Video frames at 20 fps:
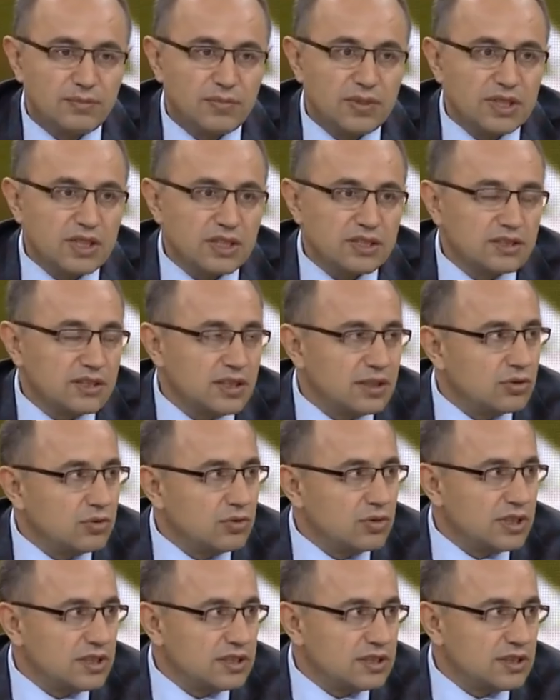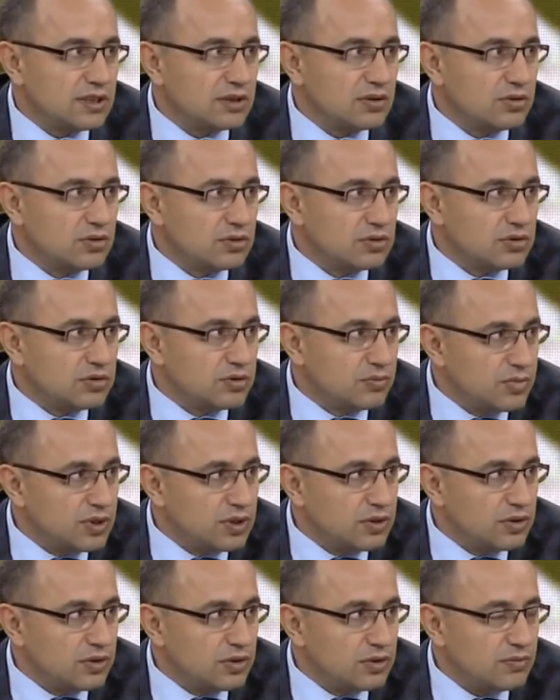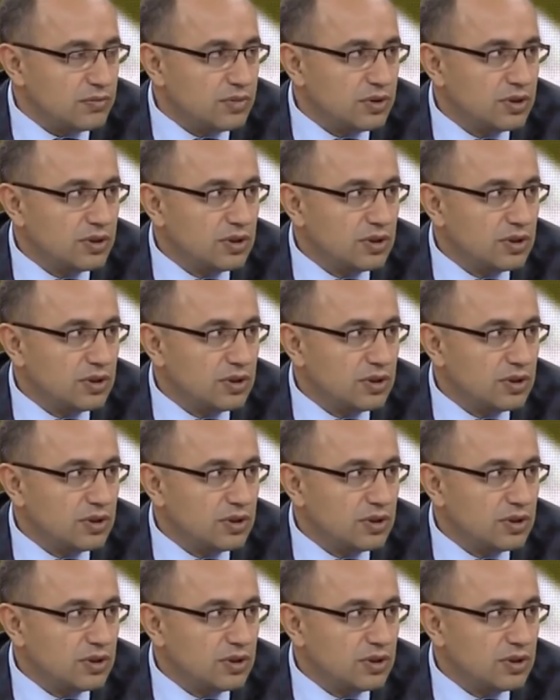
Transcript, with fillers: Birkaç tane de Horasan'da olduğunu biliyorum.